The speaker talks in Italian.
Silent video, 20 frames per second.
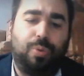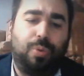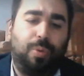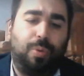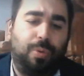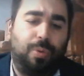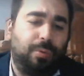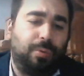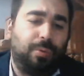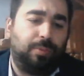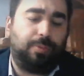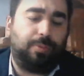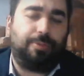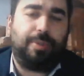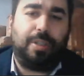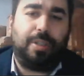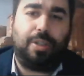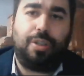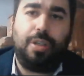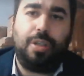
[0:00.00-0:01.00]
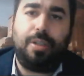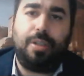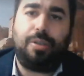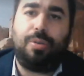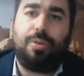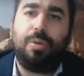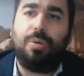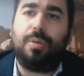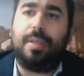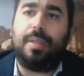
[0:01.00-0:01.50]
tu finisci gli
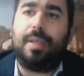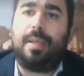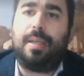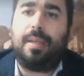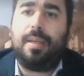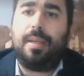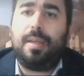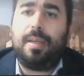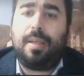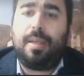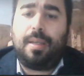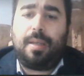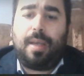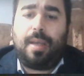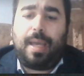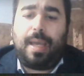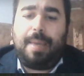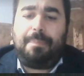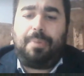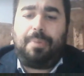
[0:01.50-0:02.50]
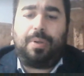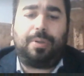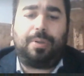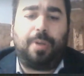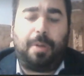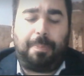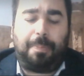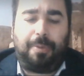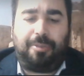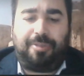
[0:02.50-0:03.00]
studi e poi
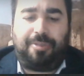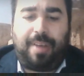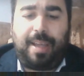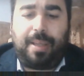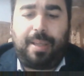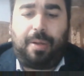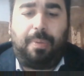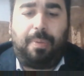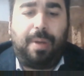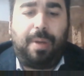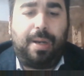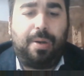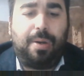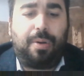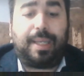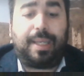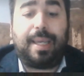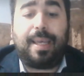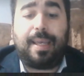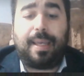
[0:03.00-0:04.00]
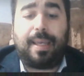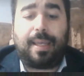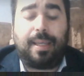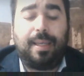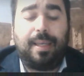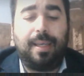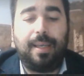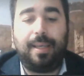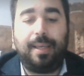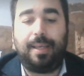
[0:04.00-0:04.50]
dopo fai quello
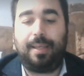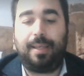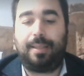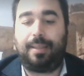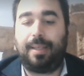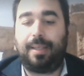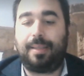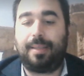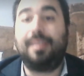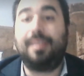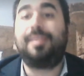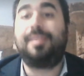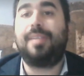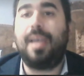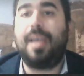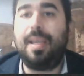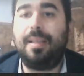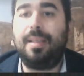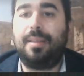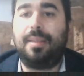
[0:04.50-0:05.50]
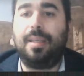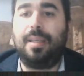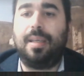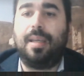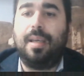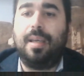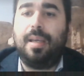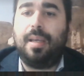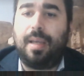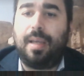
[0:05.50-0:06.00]
che, che ti senti
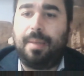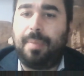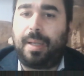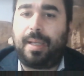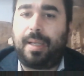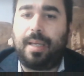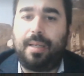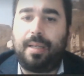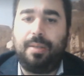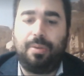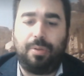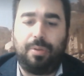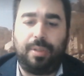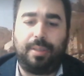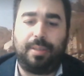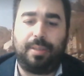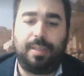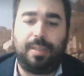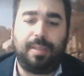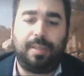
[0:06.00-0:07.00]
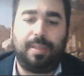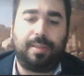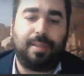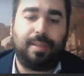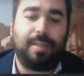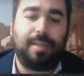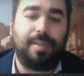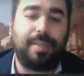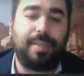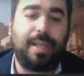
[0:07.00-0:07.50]
e magari noi ti,
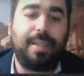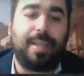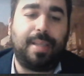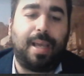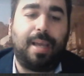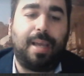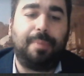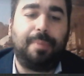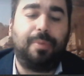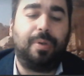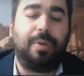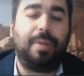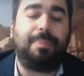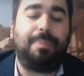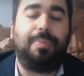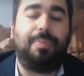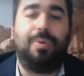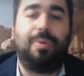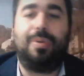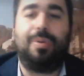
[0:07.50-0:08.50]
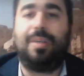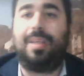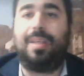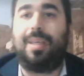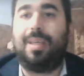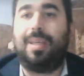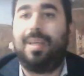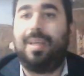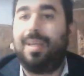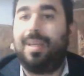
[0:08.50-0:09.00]
ti instradiamo e
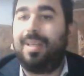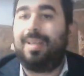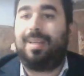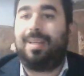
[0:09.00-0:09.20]
poi